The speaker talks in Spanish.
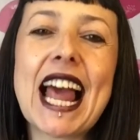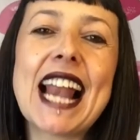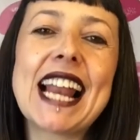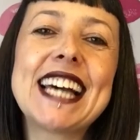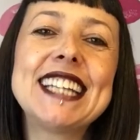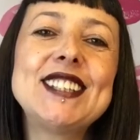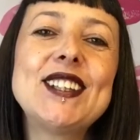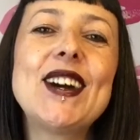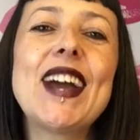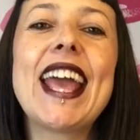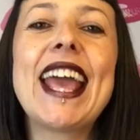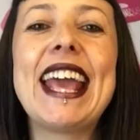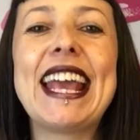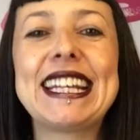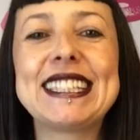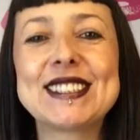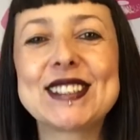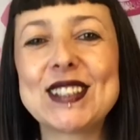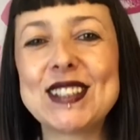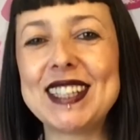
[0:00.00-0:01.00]
al gato
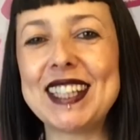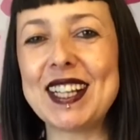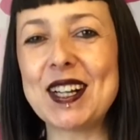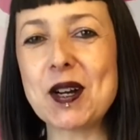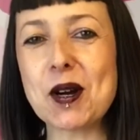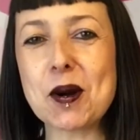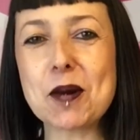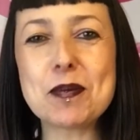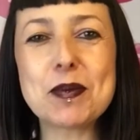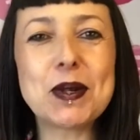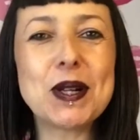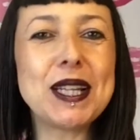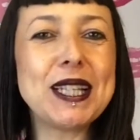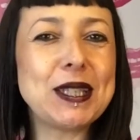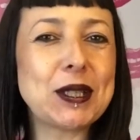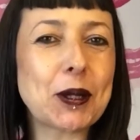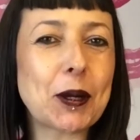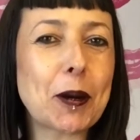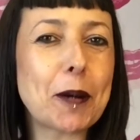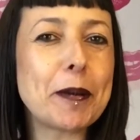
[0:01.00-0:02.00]
exótico.
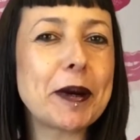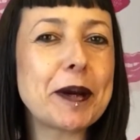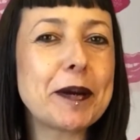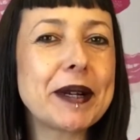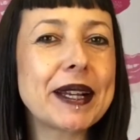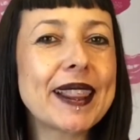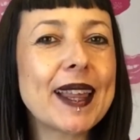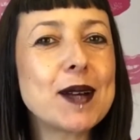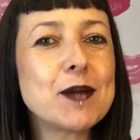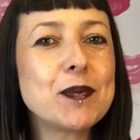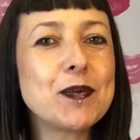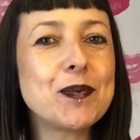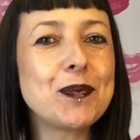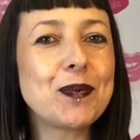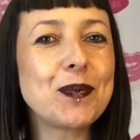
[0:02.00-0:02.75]
Bonito nombre, ¿verdad?